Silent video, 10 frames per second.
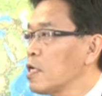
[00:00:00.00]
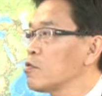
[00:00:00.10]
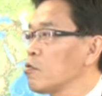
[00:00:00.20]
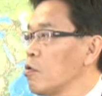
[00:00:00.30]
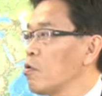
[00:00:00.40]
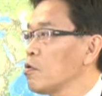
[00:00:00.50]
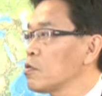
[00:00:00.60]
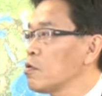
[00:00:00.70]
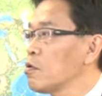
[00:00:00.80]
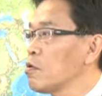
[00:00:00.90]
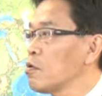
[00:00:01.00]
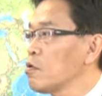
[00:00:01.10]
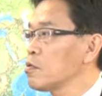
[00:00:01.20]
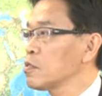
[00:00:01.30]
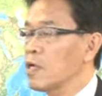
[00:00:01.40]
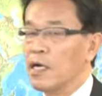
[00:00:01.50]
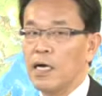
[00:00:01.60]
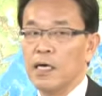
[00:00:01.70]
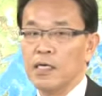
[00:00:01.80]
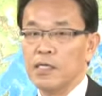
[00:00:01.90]
担当、それか
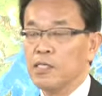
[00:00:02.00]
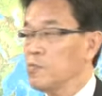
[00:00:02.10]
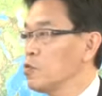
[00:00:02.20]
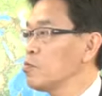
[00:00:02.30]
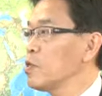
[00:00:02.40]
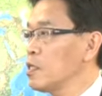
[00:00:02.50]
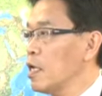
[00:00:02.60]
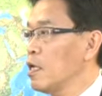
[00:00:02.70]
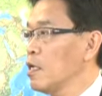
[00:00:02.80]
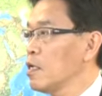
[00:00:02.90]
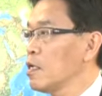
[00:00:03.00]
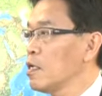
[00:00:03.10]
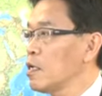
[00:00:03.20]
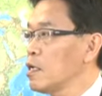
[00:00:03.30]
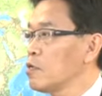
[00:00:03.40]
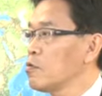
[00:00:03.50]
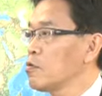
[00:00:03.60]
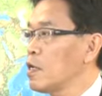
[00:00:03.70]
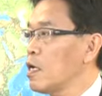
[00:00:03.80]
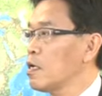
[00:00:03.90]
ら大臣も含めて、えー、いろい
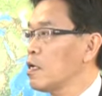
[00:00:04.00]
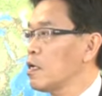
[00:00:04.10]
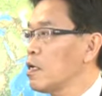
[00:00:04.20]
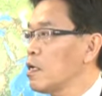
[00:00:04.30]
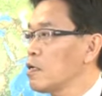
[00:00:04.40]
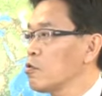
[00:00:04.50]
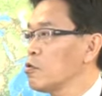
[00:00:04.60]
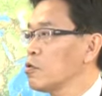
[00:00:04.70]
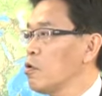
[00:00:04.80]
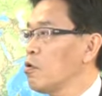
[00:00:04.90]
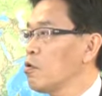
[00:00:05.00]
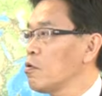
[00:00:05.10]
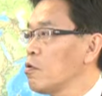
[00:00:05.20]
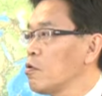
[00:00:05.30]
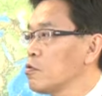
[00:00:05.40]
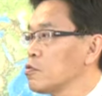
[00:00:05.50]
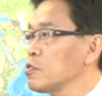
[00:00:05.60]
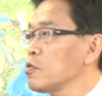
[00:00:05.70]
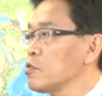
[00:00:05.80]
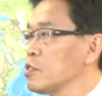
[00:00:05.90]
ろな協議を、
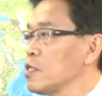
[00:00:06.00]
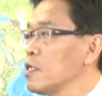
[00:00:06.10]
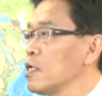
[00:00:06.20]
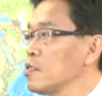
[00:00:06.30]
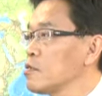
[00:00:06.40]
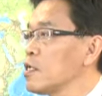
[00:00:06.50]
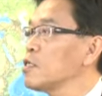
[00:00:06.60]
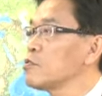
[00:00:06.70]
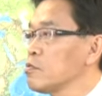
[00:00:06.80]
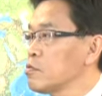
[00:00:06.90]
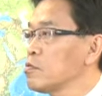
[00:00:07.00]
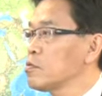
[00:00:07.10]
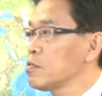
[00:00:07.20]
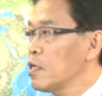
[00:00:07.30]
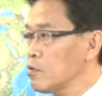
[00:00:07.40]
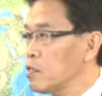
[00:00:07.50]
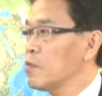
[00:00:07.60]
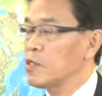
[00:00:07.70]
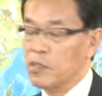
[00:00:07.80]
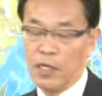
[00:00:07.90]
調整をしていただいている最中でござ
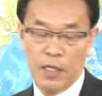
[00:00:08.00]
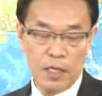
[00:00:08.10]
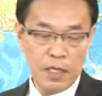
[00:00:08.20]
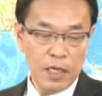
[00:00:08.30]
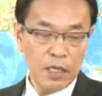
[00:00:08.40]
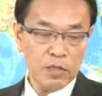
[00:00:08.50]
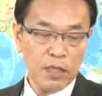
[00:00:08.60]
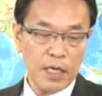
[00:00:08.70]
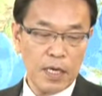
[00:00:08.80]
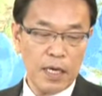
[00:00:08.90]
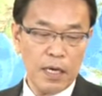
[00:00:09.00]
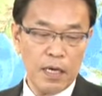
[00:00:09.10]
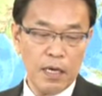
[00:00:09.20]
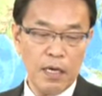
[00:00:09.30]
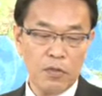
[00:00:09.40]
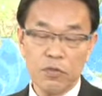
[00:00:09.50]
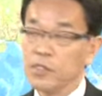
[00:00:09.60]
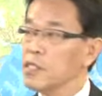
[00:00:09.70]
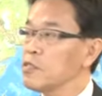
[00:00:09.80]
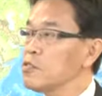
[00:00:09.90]
います。それから、統
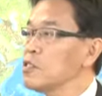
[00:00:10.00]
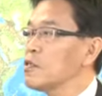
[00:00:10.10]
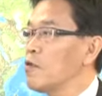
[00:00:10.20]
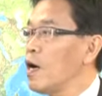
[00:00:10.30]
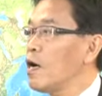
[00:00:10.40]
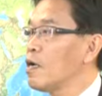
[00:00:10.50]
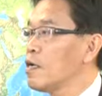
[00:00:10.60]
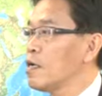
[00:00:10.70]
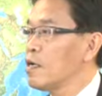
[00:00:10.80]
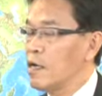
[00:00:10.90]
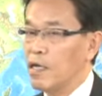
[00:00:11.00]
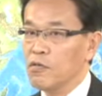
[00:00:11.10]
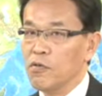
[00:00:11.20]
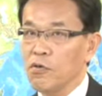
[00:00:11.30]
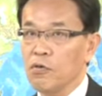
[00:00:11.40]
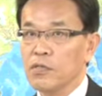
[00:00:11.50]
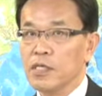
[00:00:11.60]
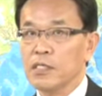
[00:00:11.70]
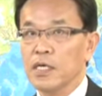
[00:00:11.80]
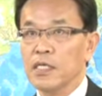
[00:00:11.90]
一戦については、あの
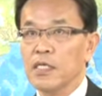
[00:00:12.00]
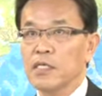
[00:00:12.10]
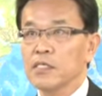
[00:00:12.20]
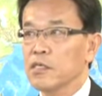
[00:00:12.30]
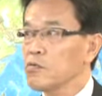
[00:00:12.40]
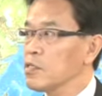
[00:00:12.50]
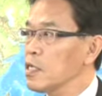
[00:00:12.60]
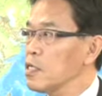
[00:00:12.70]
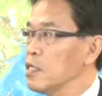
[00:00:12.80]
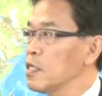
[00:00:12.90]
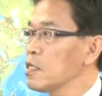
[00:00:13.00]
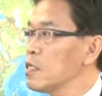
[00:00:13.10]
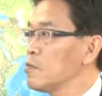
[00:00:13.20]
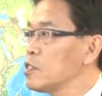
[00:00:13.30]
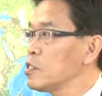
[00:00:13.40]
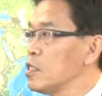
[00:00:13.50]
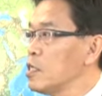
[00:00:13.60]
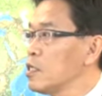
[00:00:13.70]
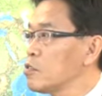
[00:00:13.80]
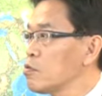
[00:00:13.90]
確かに全国的に厳
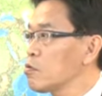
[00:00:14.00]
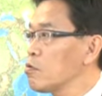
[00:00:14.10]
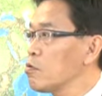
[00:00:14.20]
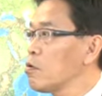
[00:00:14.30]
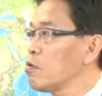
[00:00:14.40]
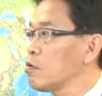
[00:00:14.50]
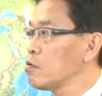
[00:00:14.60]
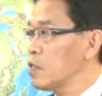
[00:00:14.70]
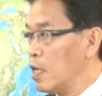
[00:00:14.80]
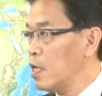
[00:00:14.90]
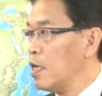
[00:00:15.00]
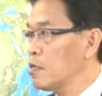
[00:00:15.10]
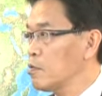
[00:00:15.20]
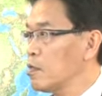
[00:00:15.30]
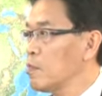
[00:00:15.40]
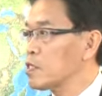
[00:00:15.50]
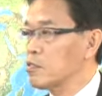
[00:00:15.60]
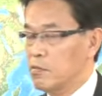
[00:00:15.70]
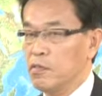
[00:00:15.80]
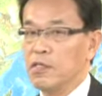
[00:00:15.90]
しい状況でありま
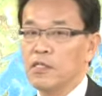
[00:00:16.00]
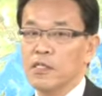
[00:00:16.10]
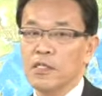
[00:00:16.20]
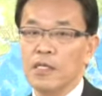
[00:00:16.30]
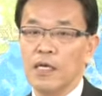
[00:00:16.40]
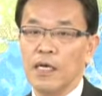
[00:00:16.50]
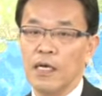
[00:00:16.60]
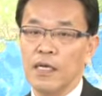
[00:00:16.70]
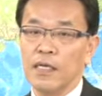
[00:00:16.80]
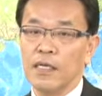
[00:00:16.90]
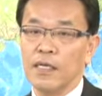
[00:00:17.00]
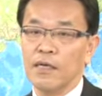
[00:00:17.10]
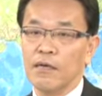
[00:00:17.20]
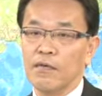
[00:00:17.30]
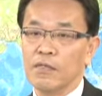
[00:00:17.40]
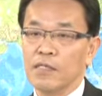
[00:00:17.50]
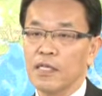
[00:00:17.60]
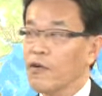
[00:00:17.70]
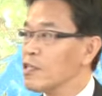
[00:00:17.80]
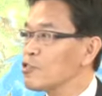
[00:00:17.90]
す、えー、
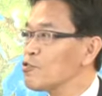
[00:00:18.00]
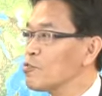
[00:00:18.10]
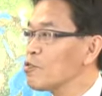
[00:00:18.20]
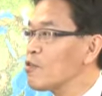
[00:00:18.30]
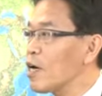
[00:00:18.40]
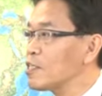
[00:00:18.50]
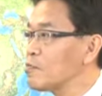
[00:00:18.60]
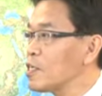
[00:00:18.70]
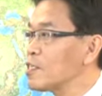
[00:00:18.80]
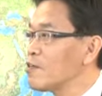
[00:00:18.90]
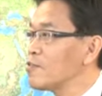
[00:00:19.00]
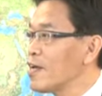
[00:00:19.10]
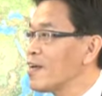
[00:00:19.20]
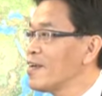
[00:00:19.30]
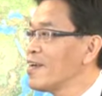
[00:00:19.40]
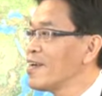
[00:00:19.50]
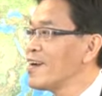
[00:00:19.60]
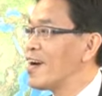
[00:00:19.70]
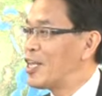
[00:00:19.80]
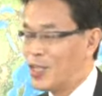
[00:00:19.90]
ただ私の地元は勝ちましたので、
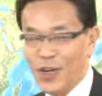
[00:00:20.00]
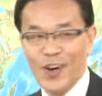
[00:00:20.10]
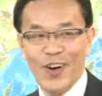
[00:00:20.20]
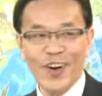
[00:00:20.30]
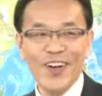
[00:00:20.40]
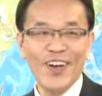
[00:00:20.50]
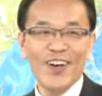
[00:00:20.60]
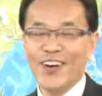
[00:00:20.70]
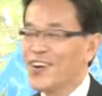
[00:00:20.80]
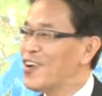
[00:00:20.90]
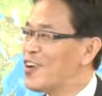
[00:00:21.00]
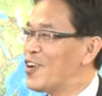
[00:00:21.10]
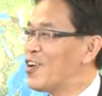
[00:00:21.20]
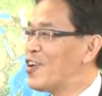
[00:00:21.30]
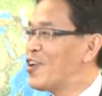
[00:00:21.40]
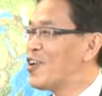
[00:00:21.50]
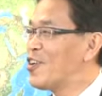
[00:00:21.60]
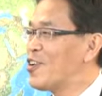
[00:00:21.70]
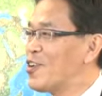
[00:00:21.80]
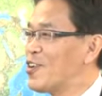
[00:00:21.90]
あ
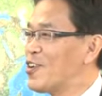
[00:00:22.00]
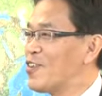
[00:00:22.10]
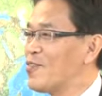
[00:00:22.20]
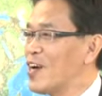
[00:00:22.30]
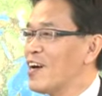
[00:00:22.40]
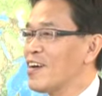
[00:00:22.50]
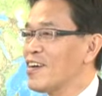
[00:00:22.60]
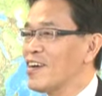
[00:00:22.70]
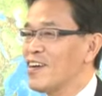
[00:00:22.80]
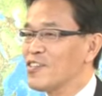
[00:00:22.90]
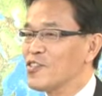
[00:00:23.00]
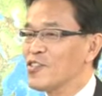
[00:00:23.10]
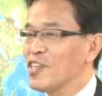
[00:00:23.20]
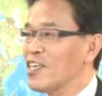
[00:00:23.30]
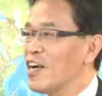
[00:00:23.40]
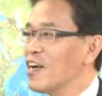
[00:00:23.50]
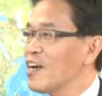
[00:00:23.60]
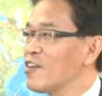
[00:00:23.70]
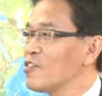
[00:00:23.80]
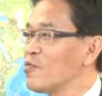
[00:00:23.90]
のまあ、それぞれ批判
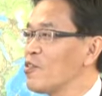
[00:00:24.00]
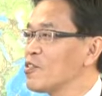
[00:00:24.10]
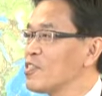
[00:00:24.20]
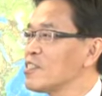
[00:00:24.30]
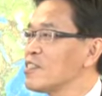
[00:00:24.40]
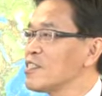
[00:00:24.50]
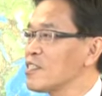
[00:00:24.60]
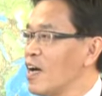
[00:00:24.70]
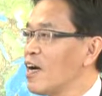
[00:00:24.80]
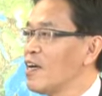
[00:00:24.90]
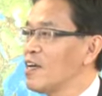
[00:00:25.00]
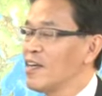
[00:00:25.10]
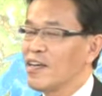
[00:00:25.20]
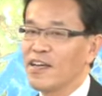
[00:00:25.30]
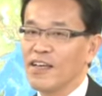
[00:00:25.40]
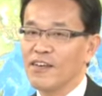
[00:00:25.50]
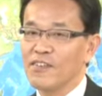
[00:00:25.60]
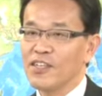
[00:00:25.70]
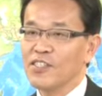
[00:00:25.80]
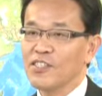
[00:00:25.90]
があるのも事実ですが、
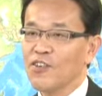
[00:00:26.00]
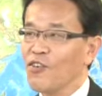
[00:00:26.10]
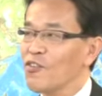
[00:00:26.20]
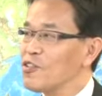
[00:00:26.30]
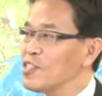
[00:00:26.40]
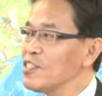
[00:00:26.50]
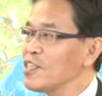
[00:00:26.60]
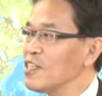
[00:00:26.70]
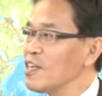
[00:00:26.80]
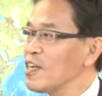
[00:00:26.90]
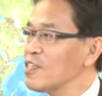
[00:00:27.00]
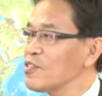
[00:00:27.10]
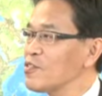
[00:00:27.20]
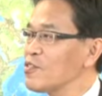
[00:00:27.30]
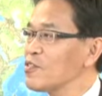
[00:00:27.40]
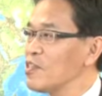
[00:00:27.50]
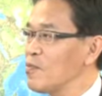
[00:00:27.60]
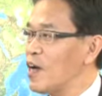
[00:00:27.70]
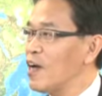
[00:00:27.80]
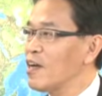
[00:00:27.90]
私の個人的な感想とすれ
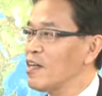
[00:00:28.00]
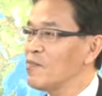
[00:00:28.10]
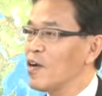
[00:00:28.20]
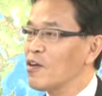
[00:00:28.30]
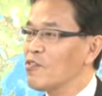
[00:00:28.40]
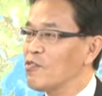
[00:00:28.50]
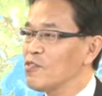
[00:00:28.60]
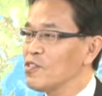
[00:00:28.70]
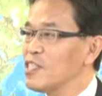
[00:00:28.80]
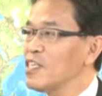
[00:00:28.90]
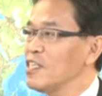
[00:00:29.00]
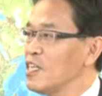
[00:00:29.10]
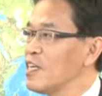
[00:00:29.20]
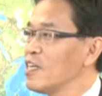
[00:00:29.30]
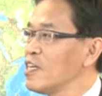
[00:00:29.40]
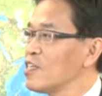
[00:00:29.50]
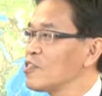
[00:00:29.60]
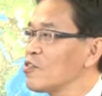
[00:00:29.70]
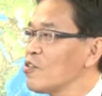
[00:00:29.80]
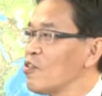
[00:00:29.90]
ば、今、この時期に、
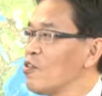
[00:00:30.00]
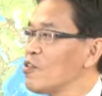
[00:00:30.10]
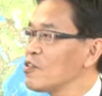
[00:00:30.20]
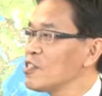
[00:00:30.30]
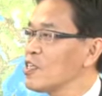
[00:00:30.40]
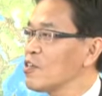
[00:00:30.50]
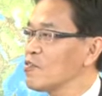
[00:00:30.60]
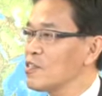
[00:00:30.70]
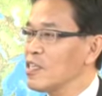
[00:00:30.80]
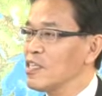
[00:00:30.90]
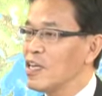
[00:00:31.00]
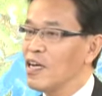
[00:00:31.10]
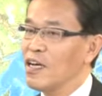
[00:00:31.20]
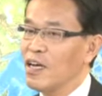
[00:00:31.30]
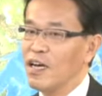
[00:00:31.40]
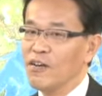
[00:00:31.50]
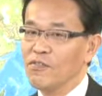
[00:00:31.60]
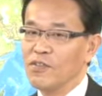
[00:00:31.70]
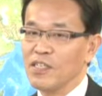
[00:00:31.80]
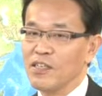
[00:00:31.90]
その積極的な
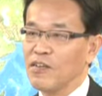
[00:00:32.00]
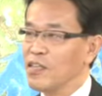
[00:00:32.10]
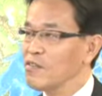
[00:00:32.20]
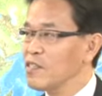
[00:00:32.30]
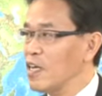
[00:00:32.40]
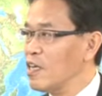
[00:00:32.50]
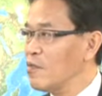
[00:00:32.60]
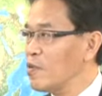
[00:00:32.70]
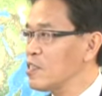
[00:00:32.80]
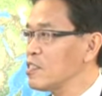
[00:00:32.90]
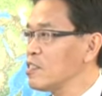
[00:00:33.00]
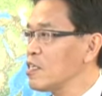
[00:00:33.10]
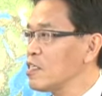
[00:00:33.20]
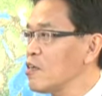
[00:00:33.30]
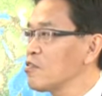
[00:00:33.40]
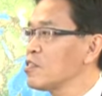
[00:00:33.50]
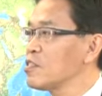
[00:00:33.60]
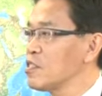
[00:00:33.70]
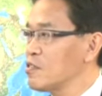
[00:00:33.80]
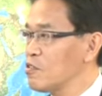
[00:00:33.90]
動きではなくて、やっぱり震災対応をきっ
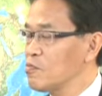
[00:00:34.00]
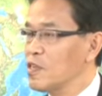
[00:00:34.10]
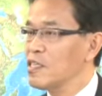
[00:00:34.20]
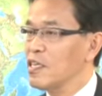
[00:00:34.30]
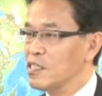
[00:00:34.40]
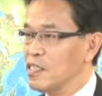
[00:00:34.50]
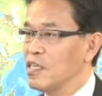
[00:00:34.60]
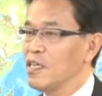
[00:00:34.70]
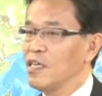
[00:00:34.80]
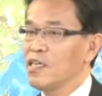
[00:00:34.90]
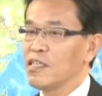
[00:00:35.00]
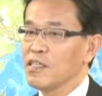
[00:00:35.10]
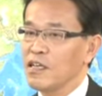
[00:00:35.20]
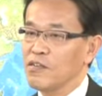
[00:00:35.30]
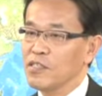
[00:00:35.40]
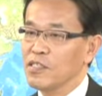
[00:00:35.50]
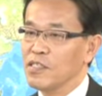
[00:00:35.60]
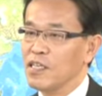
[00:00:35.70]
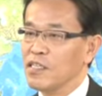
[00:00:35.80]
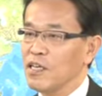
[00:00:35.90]
ちりとすべきだし、あの震
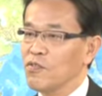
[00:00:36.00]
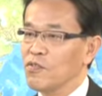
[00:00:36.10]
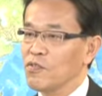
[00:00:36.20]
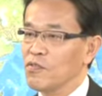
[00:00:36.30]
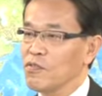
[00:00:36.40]
災対応